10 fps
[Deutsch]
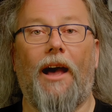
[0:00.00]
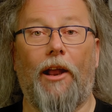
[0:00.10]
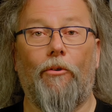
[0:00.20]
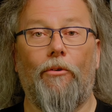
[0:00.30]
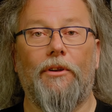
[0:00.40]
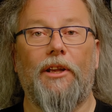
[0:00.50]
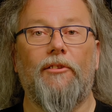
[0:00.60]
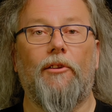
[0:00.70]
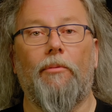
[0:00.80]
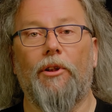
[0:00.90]
Hallo und
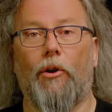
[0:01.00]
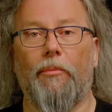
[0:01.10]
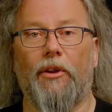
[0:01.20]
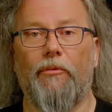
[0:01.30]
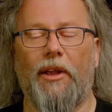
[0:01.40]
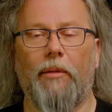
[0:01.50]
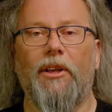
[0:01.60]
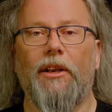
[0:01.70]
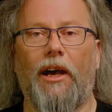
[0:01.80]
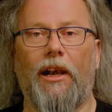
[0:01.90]
herzlich willkommen auf meinem
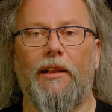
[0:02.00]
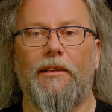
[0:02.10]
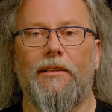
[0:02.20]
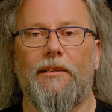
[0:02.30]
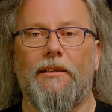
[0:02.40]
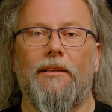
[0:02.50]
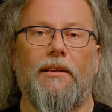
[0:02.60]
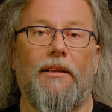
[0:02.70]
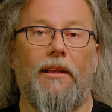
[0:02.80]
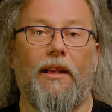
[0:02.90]
Kanal.
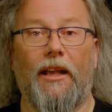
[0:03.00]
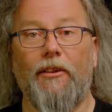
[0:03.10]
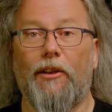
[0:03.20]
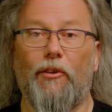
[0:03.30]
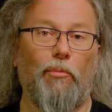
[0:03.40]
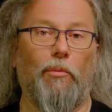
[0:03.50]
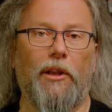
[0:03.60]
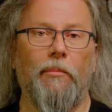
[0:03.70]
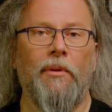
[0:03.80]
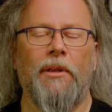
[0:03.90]
Kennt ihr das
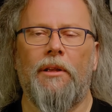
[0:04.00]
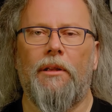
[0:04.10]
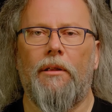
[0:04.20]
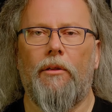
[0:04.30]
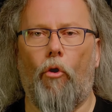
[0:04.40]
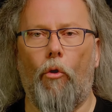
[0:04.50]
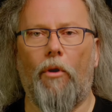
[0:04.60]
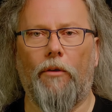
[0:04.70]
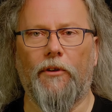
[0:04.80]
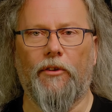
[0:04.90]
Problem?
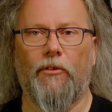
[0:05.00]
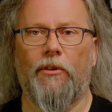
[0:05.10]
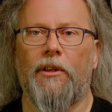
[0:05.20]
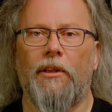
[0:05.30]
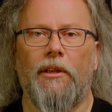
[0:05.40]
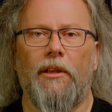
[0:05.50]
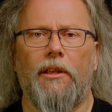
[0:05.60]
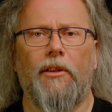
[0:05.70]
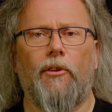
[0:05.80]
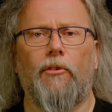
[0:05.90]
Homeoffice.
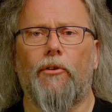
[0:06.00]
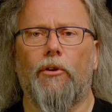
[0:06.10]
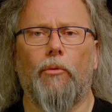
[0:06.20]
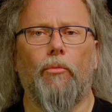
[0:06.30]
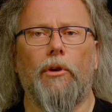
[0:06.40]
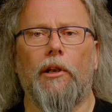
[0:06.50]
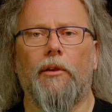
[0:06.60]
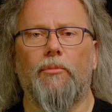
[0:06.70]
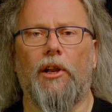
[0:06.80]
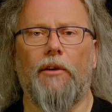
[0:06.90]
Ihr sitzt noch
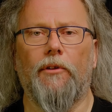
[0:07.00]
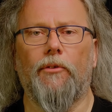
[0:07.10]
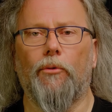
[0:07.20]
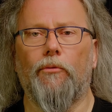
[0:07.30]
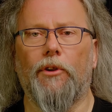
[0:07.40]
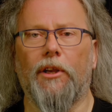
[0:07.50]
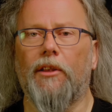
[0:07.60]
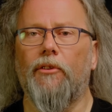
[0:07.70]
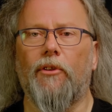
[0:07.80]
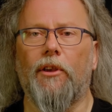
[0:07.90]
gemütlich im Schlafanzug vor der
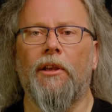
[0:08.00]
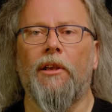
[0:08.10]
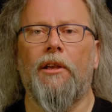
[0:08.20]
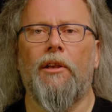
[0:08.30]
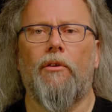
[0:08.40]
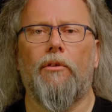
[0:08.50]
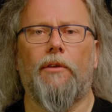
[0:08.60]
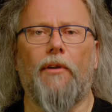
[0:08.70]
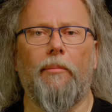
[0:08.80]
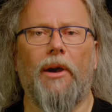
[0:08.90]
Kiste
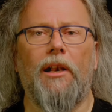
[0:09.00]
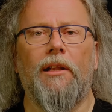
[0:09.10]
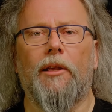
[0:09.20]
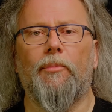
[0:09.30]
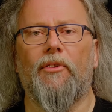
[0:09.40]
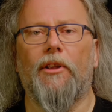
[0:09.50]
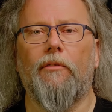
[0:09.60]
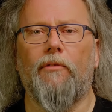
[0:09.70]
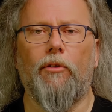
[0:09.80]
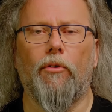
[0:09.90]
und auf einmal gibt es
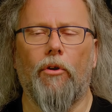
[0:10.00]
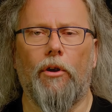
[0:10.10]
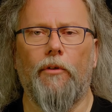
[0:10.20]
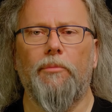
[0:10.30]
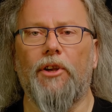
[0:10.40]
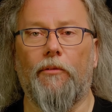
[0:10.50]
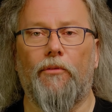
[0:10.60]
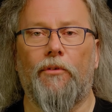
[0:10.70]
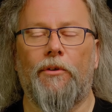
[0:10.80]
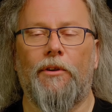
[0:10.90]
einen Videocall vom
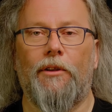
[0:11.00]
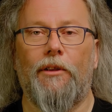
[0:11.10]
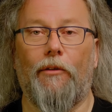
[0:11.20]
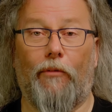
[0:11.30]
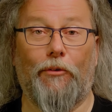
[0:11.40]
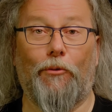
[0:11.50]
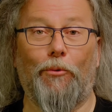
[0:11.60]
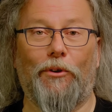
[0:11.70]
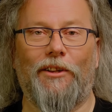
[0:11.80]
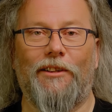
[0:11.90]
Chef. Was
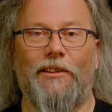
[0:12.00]
tun?